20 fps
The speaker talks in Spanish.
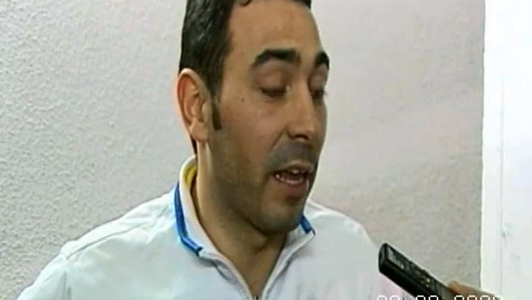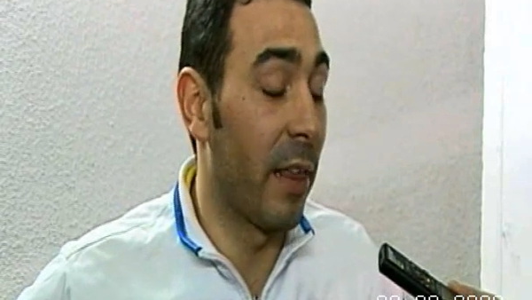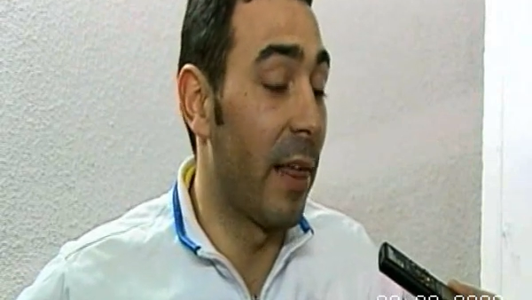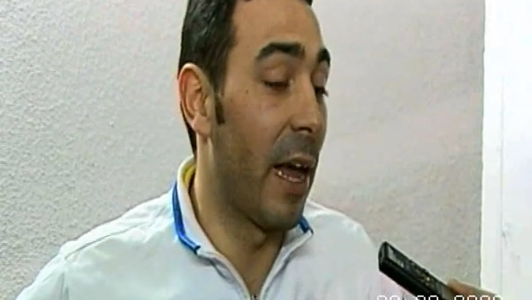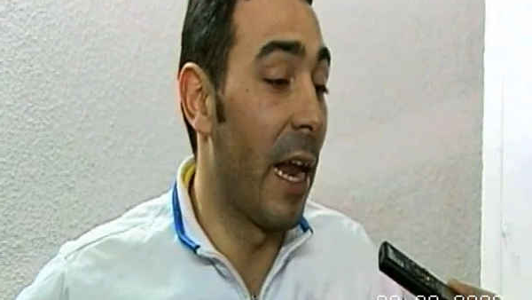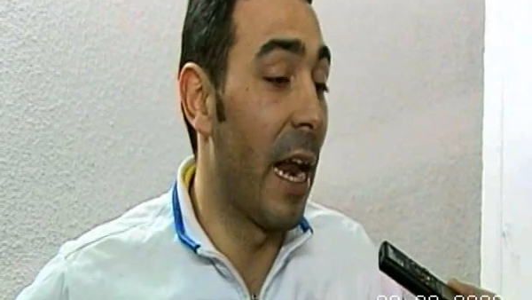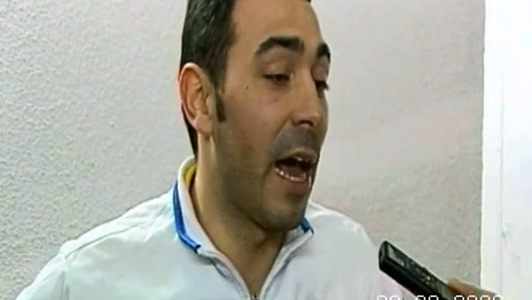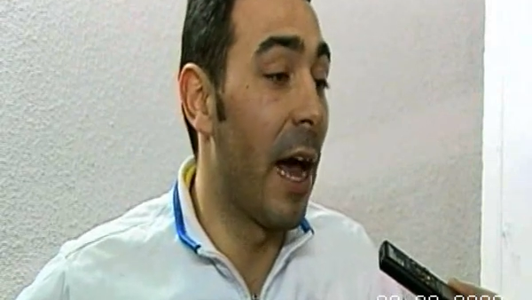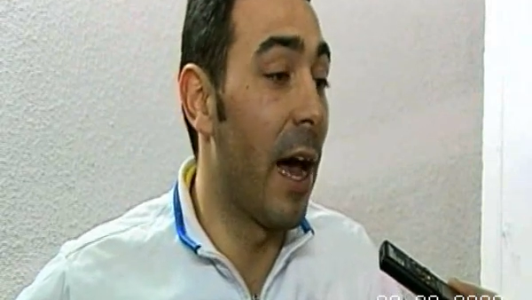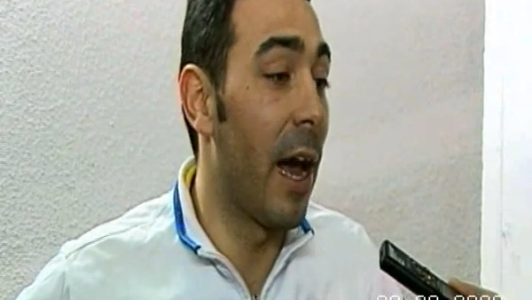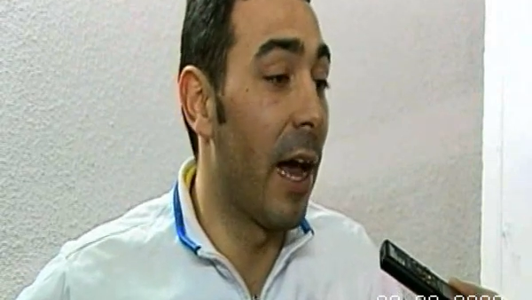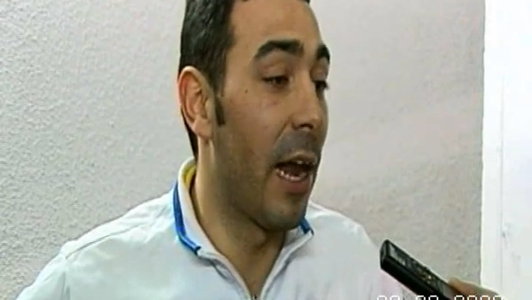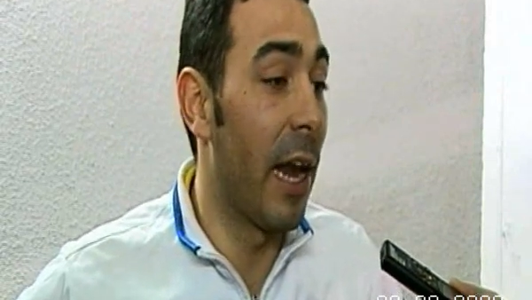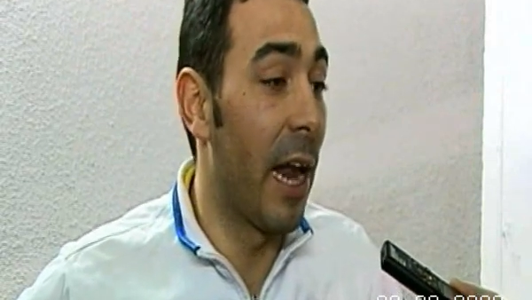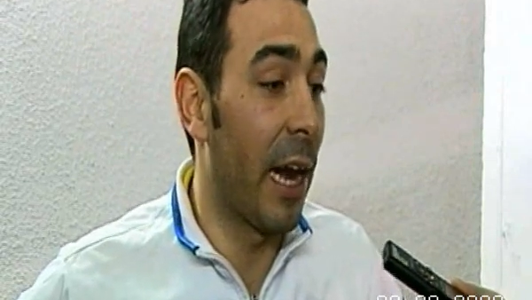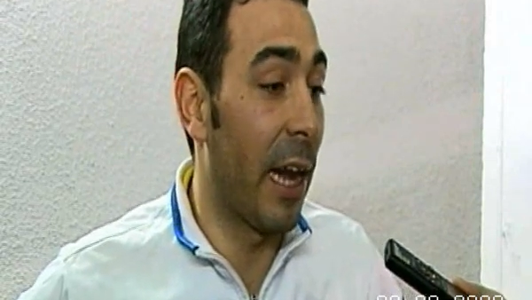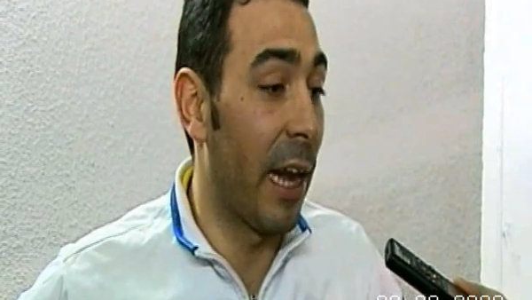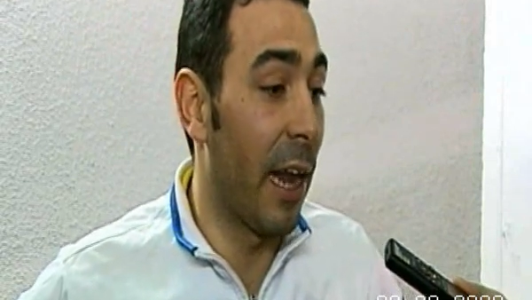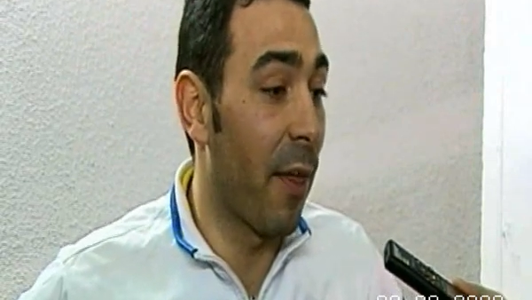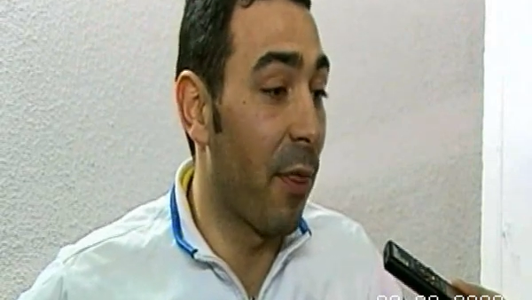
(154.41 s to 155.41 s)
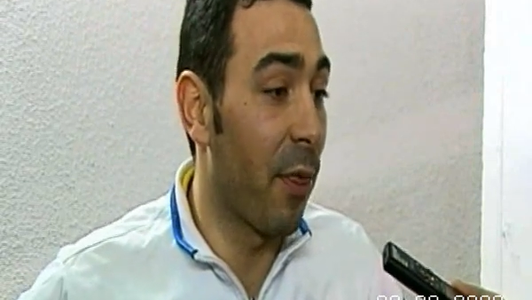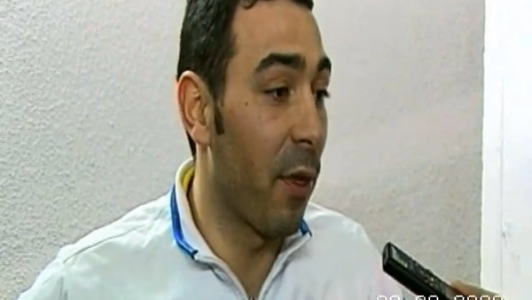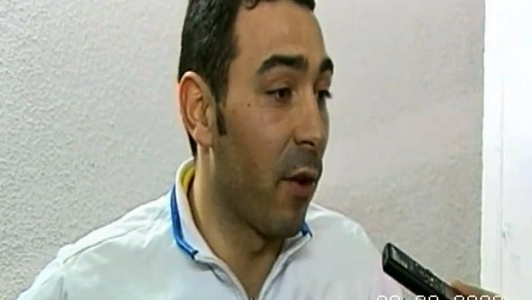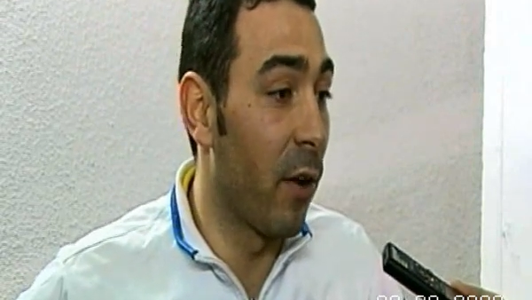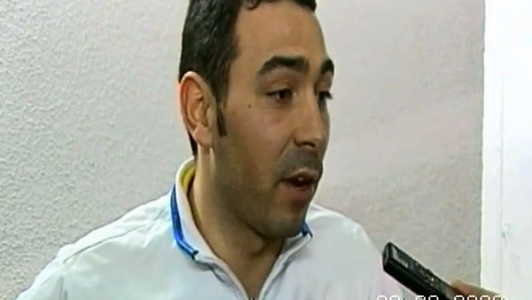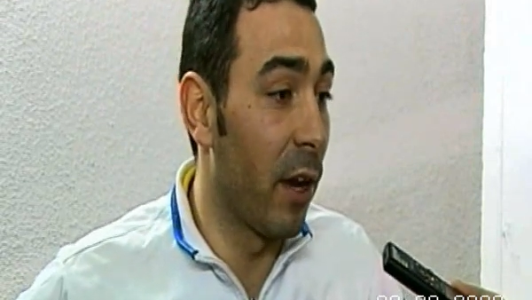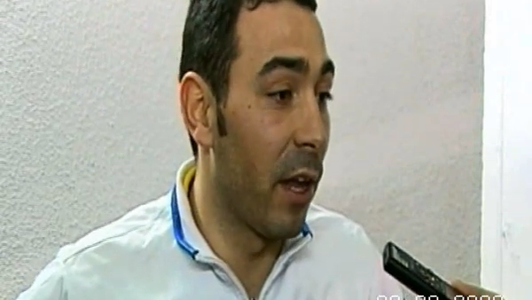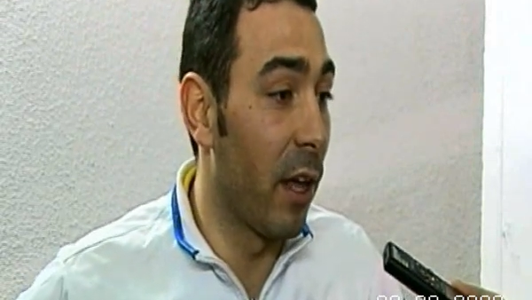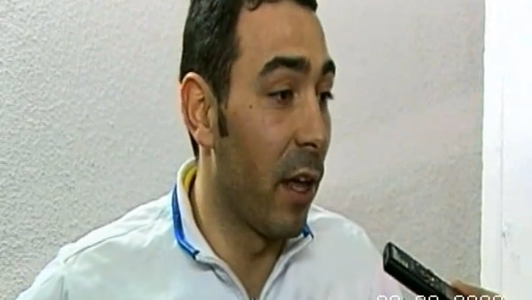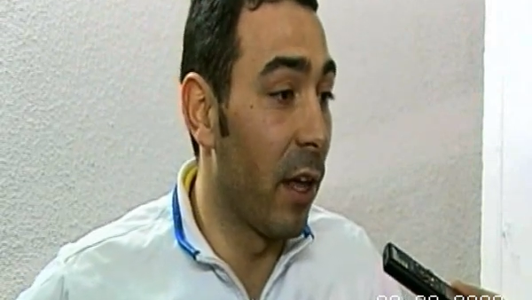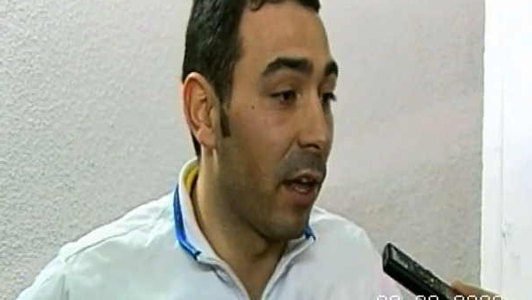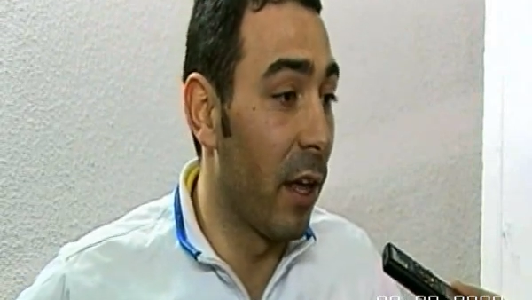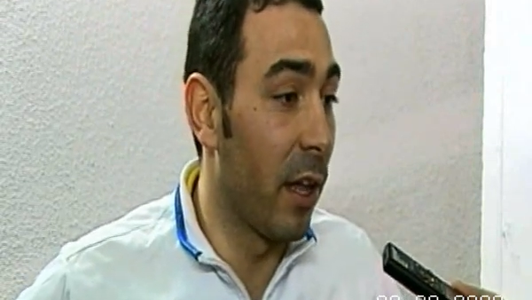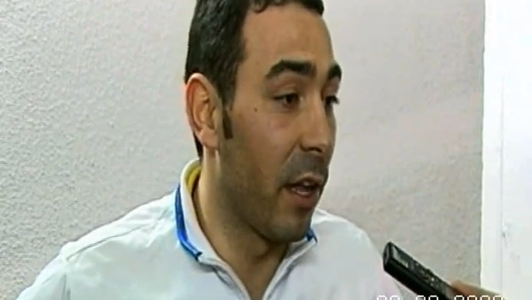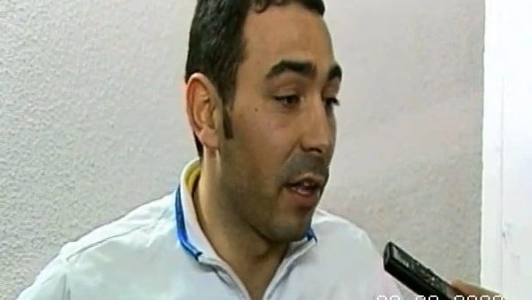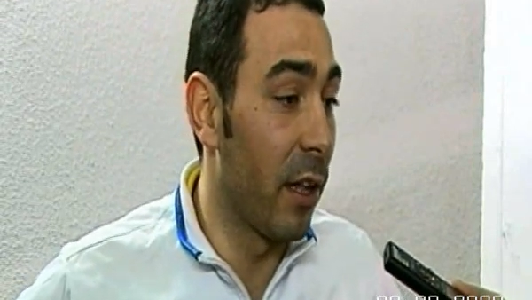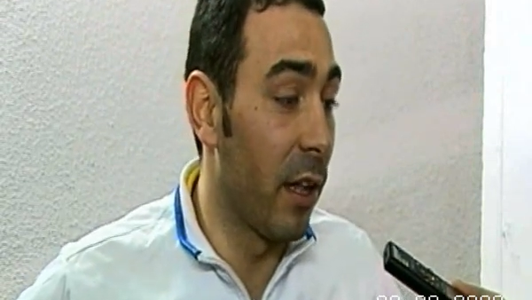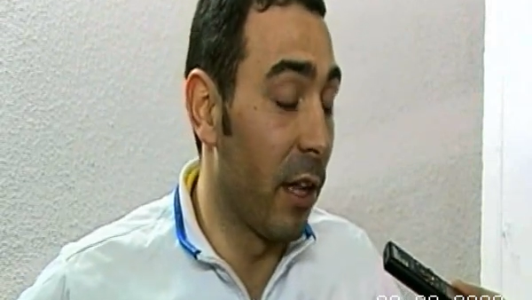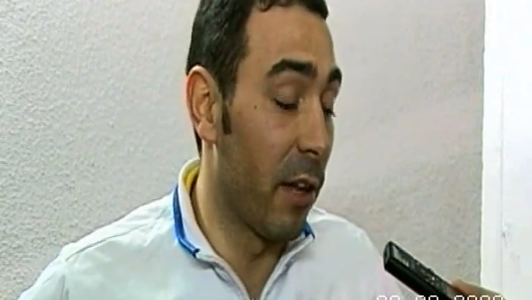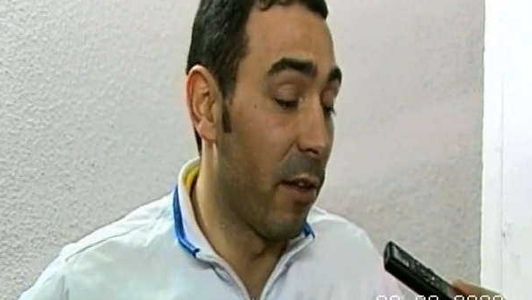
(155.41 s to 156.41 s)
Quizá las reacciones
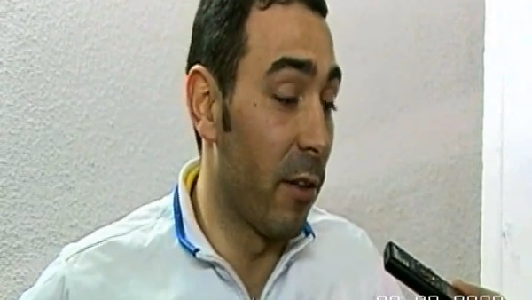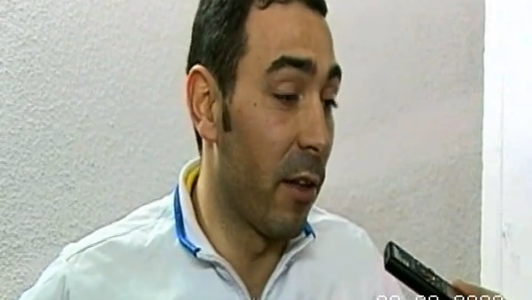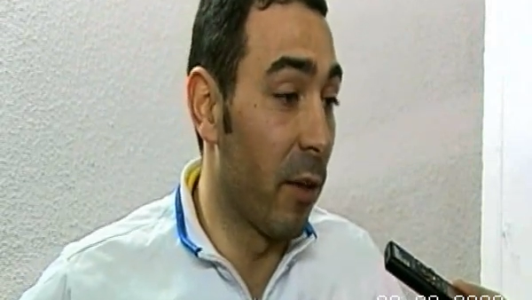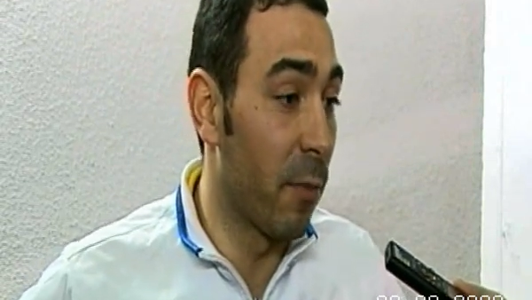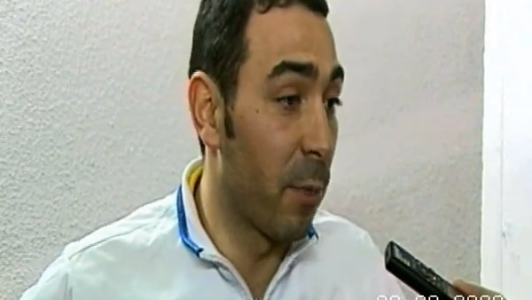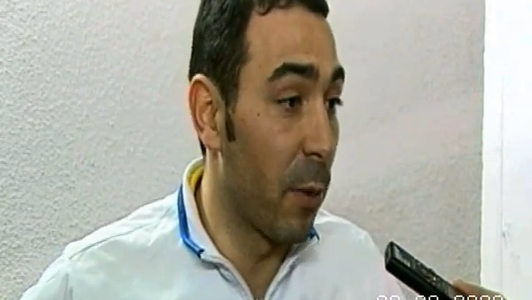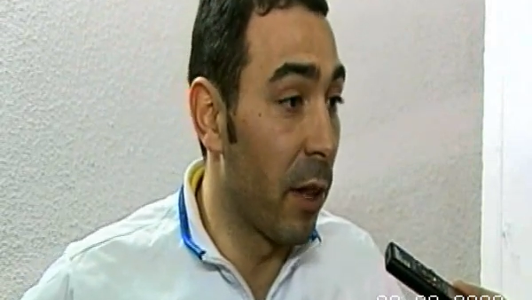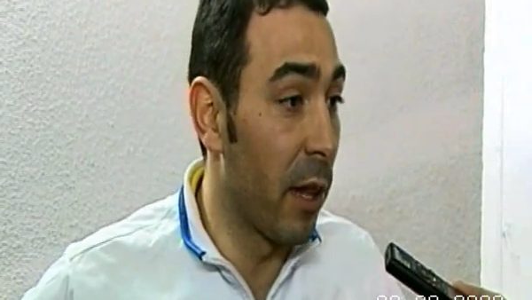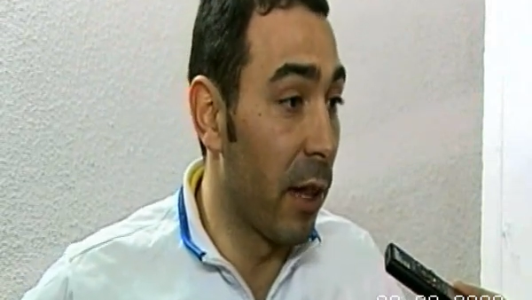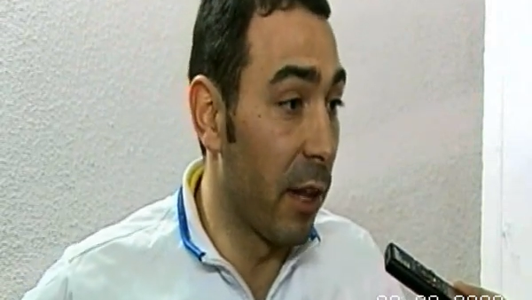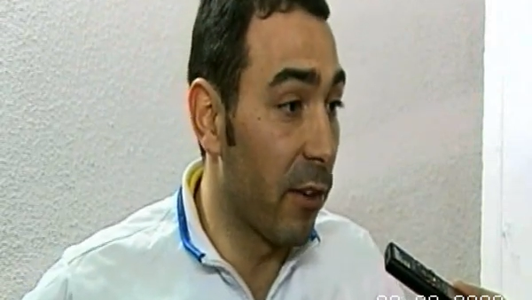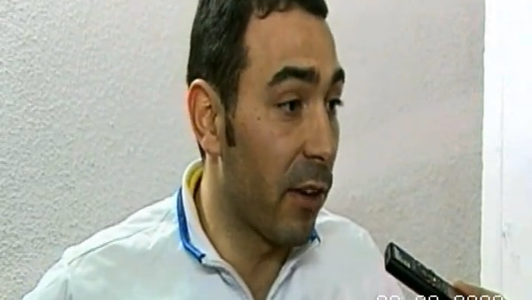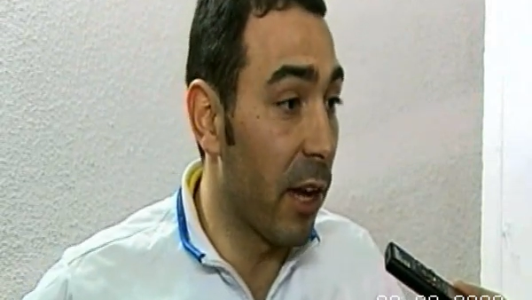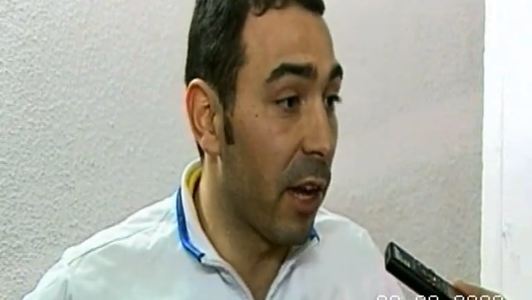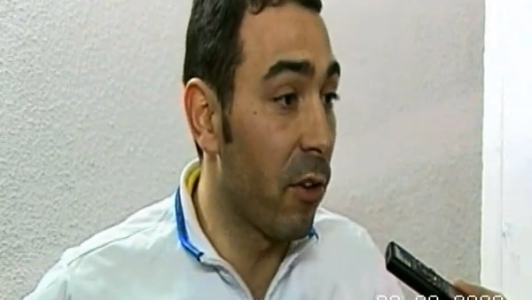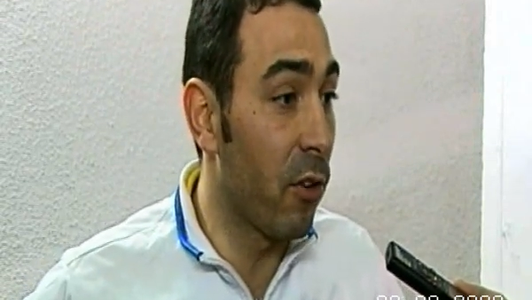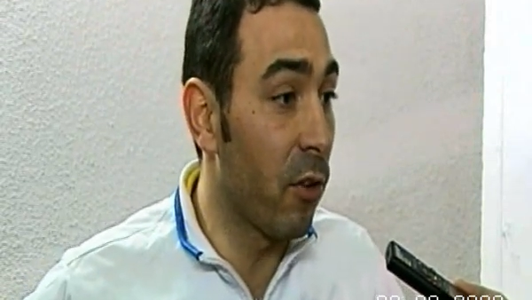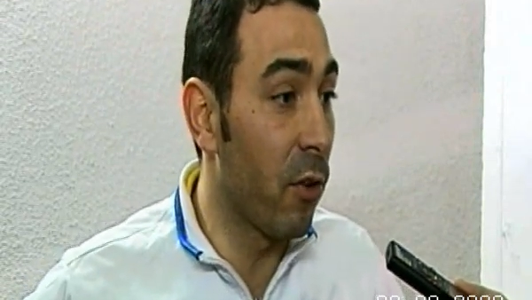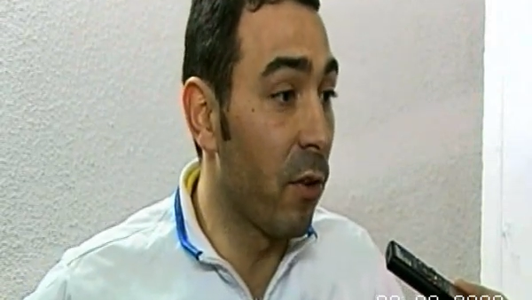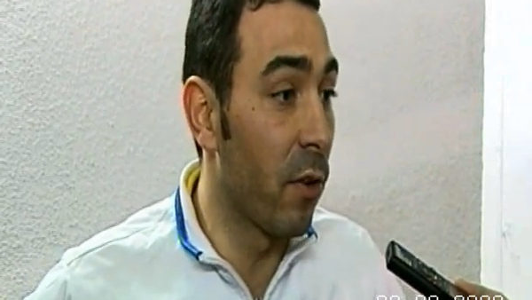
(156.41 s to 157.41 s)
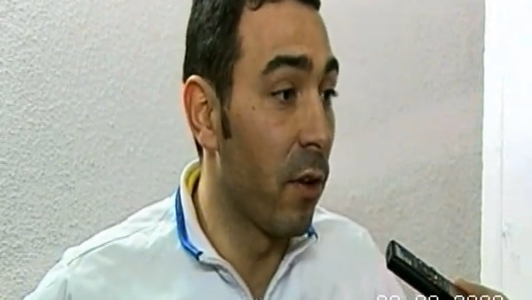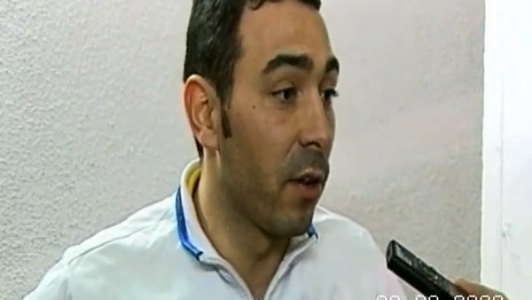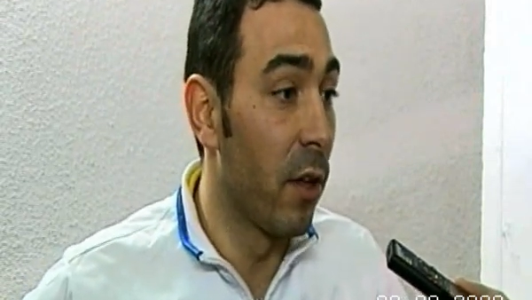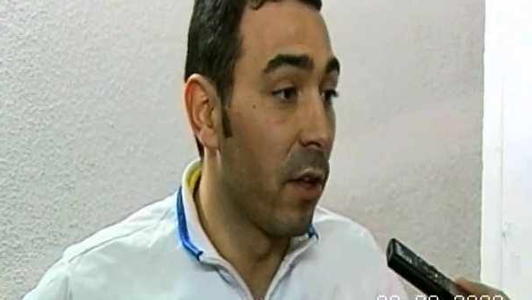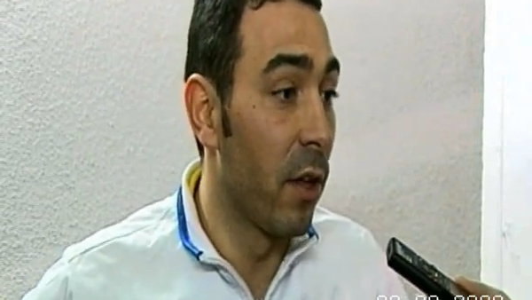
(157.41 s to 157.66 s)
eh, después del descanso,